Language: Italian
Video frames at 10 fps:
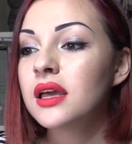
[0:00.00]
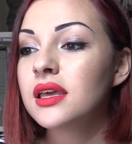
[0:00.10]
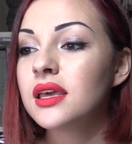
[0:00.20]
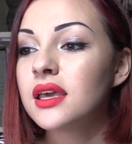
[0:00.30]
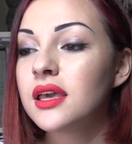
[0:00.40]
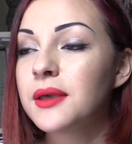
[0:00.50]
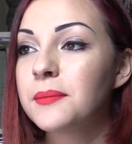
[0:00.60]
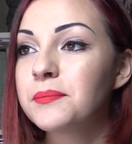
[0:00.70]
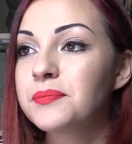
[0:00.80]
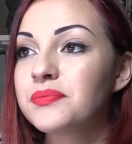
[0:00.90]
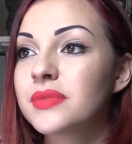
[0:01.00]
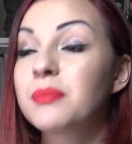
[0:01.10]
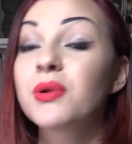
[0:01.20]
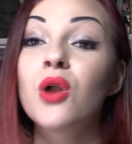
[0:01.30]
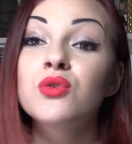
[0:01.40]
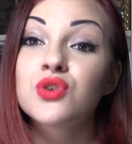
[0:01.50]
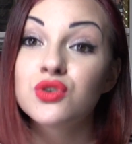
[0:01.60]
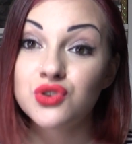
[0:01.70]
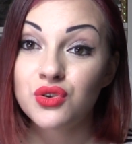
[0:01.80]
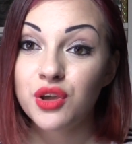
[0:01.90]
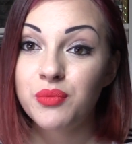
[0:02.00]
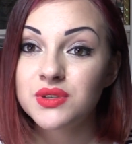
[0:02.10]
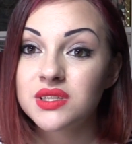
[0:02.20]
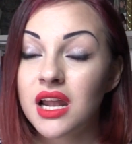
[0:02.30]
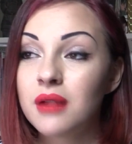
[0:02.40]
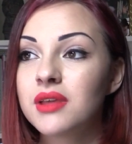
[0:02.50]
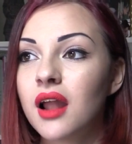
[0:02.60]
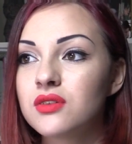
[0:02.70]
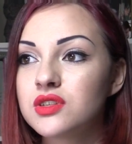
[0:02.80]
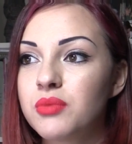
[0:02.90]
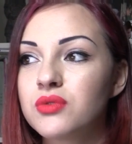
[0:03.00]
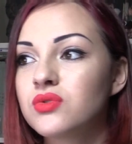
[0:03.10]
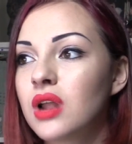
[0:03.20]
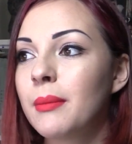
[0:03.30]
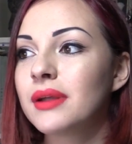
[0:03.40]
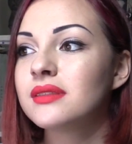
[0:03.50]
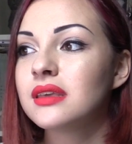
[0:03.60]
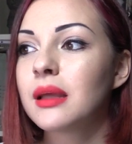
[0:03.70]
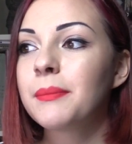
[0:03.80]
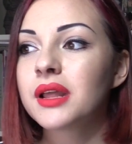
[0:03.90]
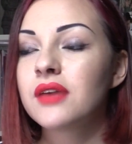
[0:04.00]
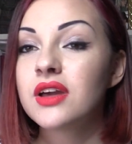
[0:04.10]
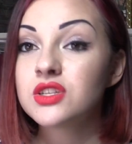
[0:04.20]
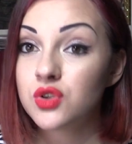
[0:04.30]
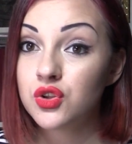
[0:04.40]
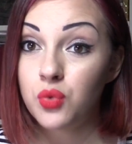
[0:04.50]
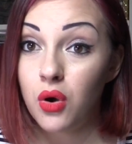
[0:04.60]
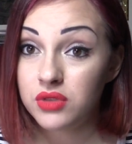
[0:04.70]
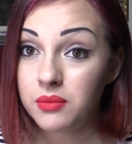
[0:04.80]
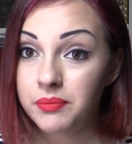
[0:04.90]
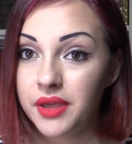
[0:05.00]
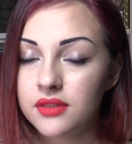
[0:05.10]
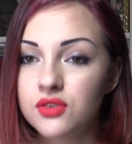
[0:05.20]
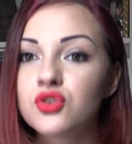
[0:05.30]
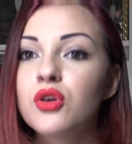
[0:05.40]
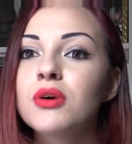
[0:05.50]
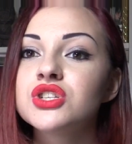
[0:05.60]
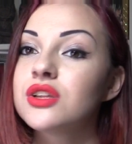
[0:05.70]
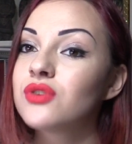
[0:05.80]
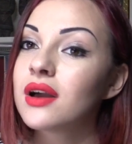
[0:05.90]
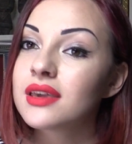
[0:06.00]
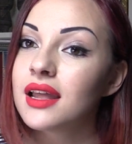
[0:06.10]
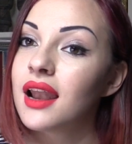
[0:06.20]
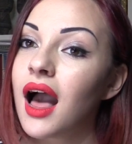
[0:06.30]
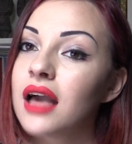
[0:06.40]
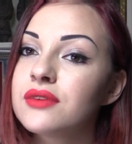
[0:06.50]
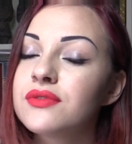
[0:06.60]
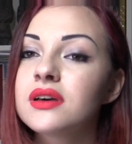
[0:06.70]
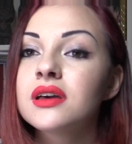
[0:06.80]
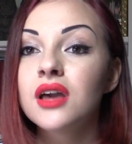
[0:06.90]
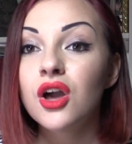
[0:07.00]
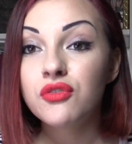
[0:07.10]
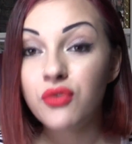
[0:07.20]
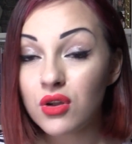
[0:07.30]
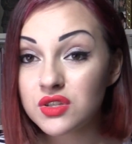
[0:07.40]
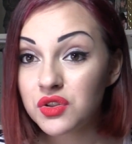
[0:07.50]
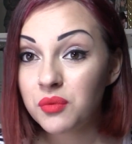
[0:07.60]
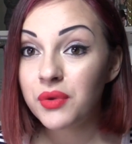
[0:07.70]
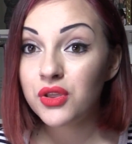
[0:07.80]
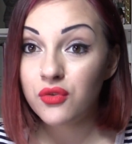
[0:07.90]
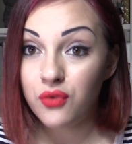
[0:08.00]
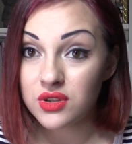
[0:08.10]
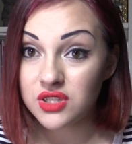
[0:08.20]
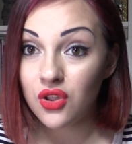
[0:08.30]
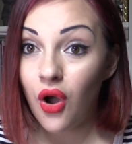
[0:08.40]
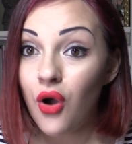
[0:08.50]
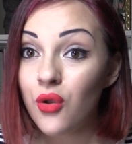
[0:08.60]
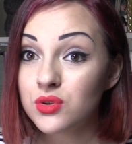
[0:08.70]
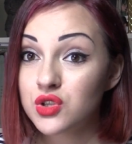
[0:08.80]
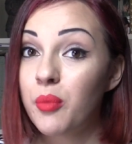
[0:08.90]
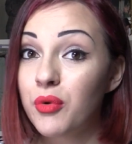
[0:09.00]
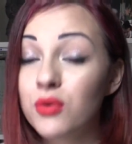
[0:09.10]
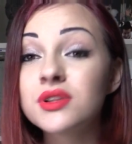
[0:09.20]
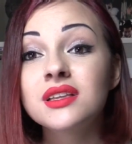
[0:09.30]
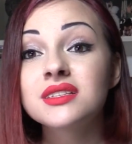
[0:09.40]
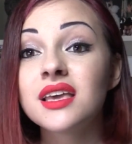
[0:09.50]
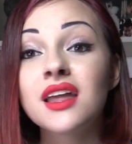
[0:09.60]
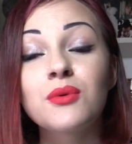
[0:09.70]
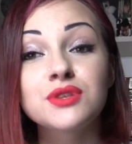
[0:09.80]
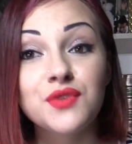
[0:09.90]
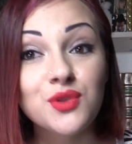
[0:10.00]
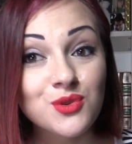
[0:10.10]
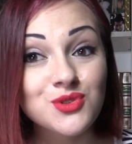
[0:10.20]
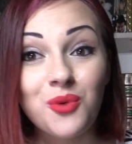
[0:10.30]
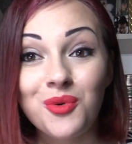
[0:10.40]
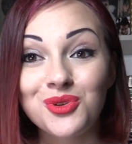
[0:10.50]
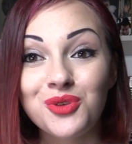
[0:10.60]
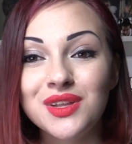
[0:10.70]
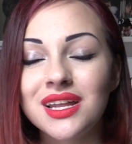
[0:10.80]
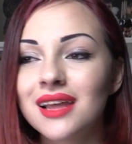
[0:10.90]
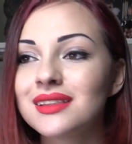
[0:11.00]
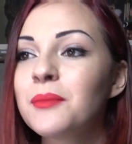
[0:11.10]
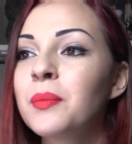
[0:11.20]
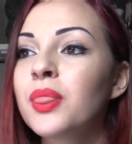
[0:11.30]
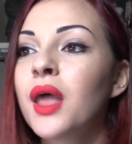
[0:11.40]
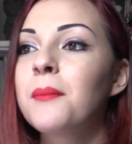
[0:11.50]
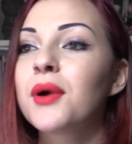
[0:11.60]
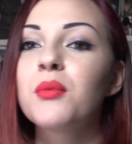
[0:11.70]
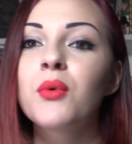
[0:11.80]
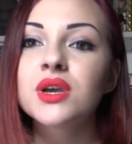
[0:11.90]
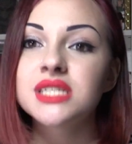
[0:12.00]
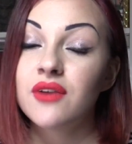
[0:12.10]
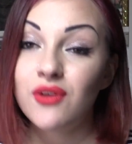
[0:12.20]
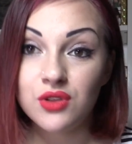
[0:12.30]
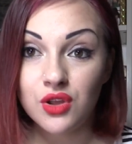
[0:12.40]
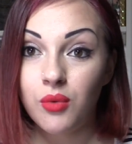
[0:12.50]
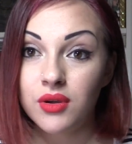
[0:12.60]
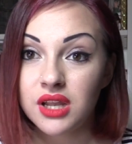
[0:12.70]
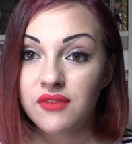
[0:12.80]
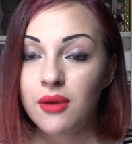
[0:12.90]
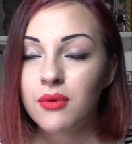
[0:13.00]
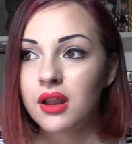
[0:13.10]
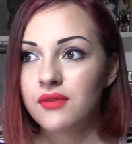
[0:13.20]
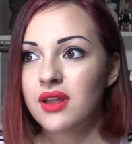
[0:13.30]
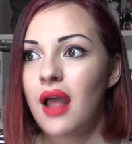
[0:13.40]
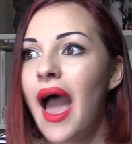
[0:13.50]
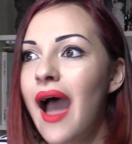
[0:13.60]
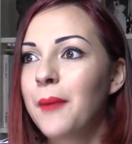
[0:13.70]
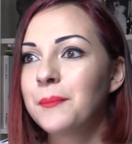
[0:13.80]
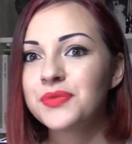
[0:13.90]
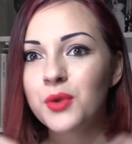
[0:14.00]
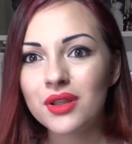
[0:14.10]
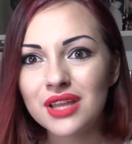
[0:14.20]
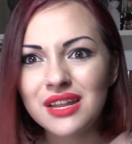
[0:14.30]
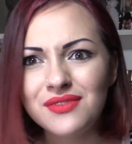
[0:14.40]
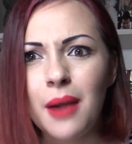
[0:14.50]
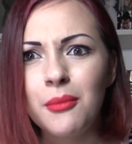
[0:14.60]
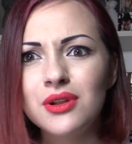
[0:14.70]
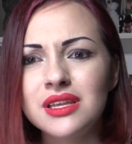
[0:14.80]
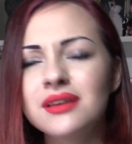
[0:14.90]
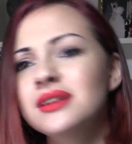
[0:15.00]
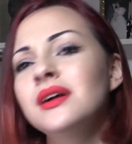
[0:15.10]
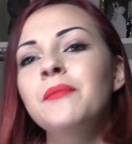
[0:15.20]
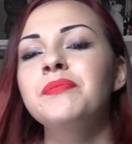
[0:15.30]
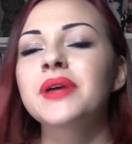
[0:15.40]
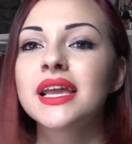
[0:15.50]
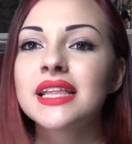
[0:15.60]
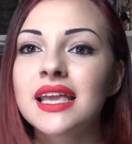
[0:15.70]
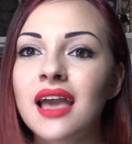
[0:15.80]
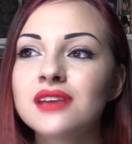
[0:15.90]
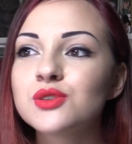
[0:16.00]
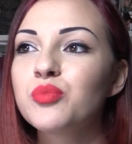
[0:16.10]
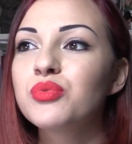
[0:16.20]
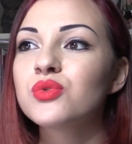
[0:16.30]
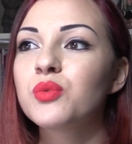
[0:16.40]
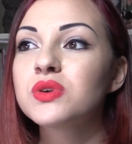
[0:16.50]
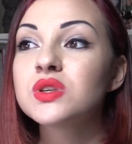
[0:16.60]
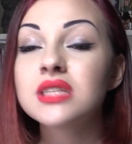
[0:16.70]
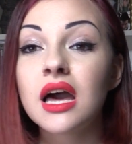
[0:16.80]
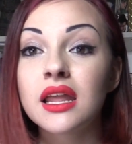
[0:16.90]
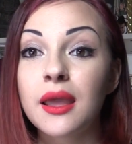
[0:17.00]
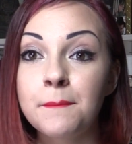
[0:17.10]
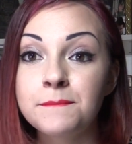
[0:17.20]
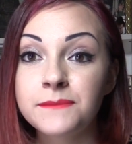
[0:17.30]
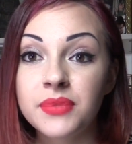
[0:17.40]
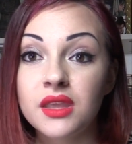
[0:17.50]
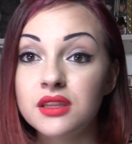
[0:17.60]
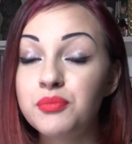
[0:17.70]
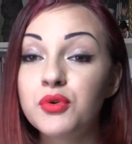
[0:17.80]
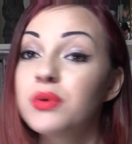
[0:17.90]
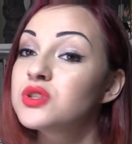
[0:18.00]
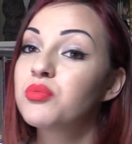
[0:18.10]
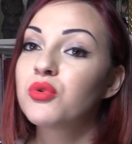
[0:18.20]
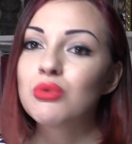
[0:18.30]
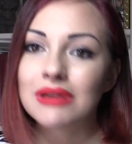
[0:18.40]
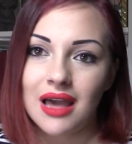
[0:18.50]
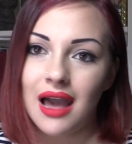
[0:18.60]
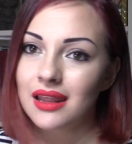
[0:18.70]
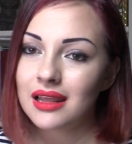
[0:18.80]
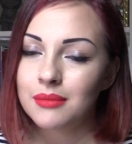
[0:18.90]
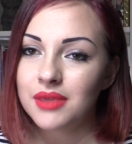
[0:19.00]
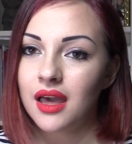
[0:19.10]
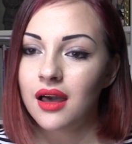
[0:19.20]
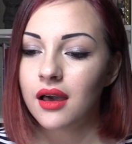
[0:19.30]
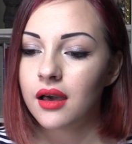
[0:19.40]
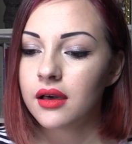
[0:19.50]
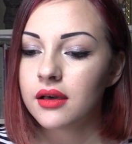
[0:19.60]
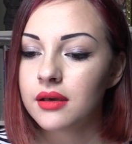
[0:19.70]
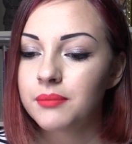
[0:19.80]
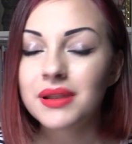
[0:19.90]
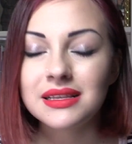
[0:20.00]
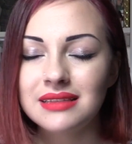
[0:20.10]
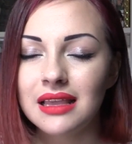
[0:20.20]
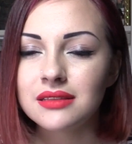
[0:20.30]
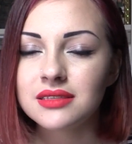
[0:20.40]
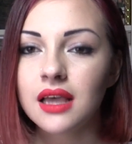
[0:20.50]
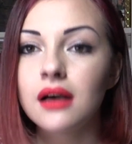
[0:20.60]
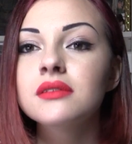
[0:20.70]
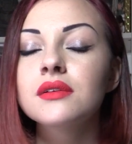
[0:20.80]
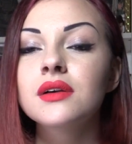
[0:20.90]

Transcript: E, ehm, però è l'unico giorno che posso stare a Milano, soprattutto la mattina, perché verso le 2 ho un impegno. Come ho già detto anche in live, forse un impegno, forse no, lo scopro lunedì sera, questo video non so quando lo vedrete, ma comunque sia ve lo dirò quando arriviamo, arriver- ah, quando arriviamo lì, perché nel caso appunto posso stare di più, posso prolungare la mia presenza.